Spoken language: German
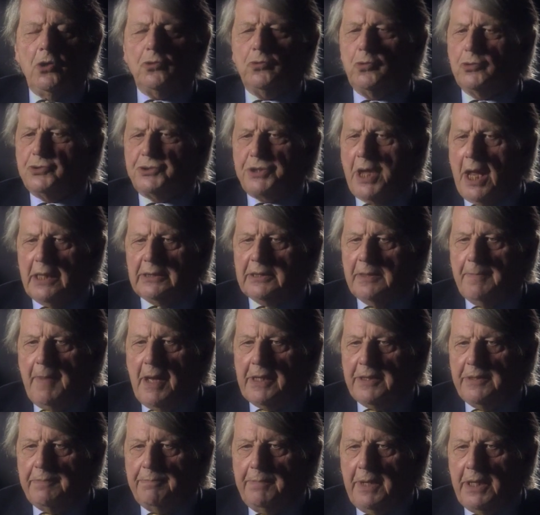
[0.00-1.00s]
Durch die
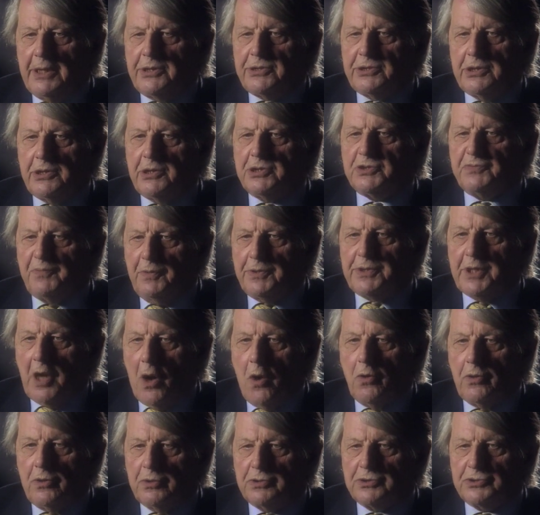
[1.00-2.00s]
allgemeinen Medien. Es wurde ja
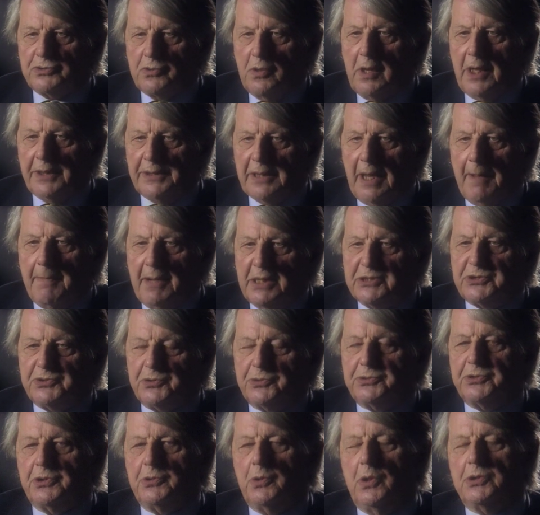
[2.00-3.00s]
auch sogar damals
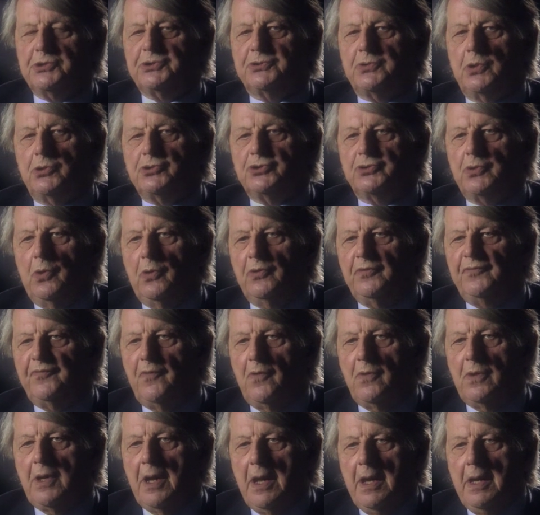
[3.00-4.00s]
durch den Ostdeutschen
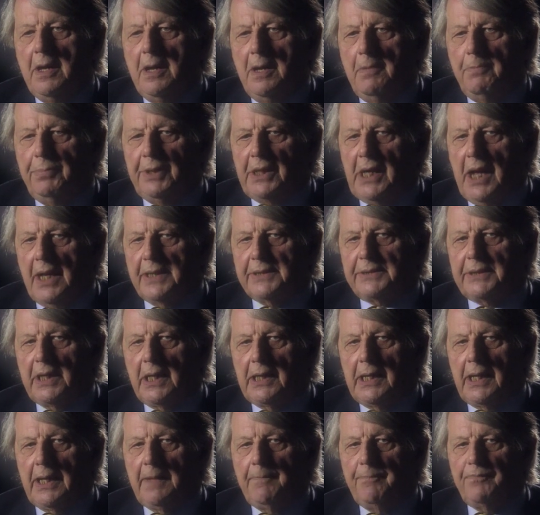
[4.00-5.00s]
Rundfunk bekannt
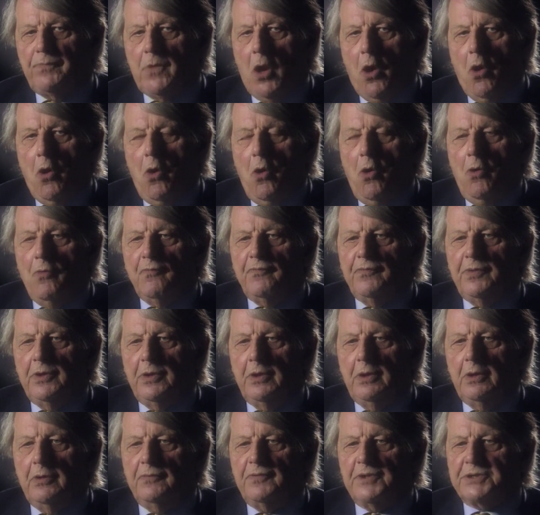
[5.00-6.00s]
gegeben.
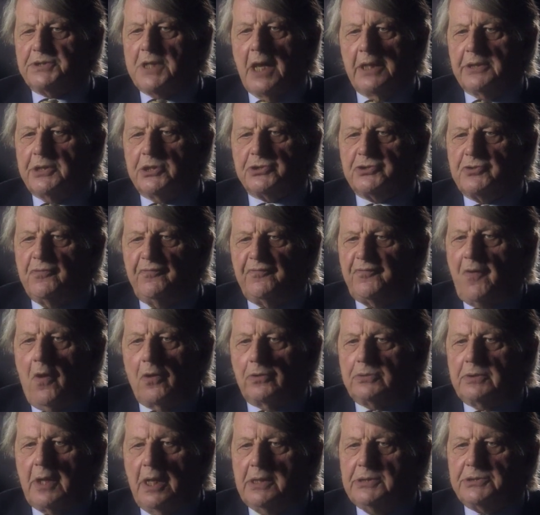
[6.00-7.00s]
Wir, wir sahen das
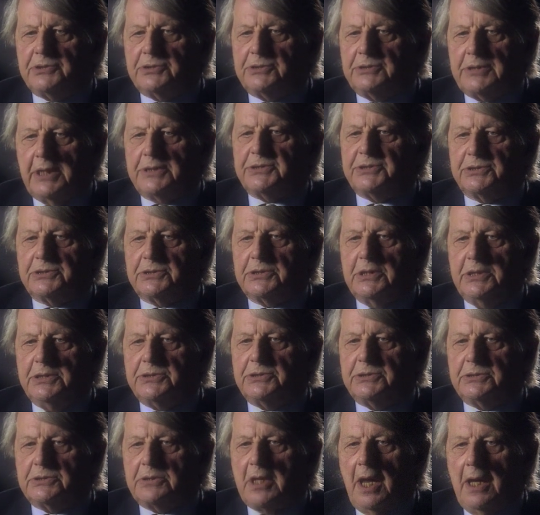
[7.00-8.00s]
sofort als jetzt
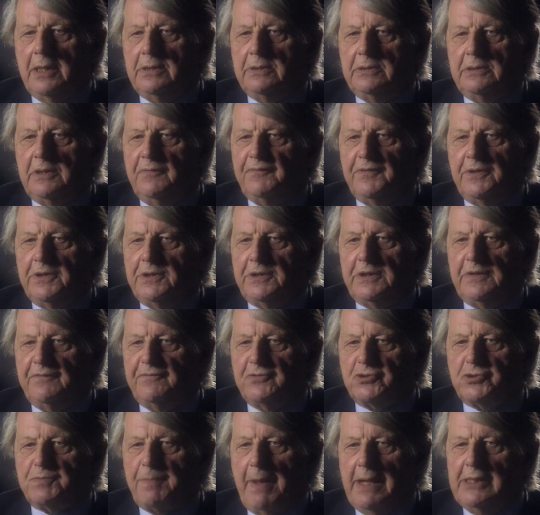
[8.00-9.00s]
ist eine
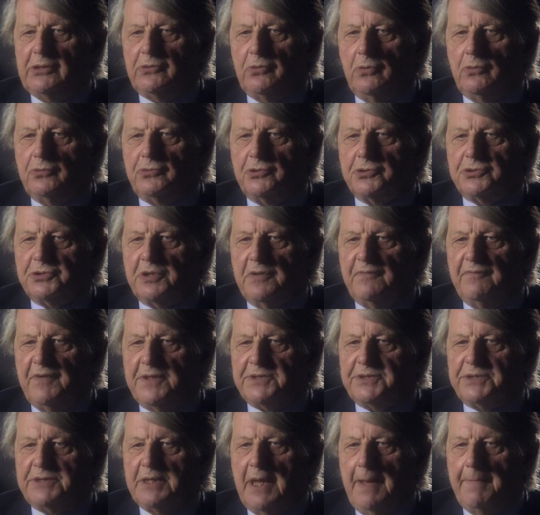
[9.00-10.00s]
definitive Spaltung durch den
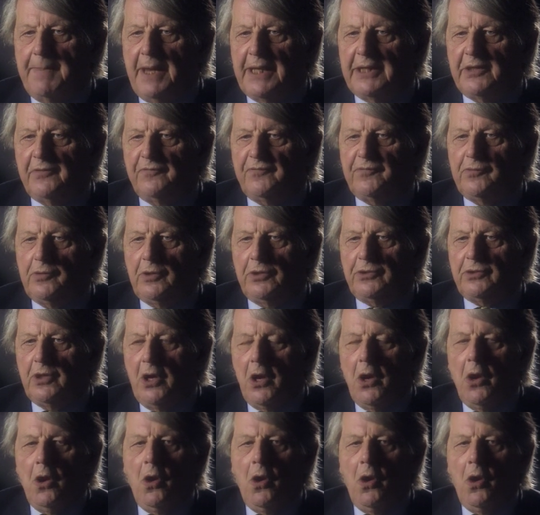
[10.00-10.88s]
Westen herbeigeführt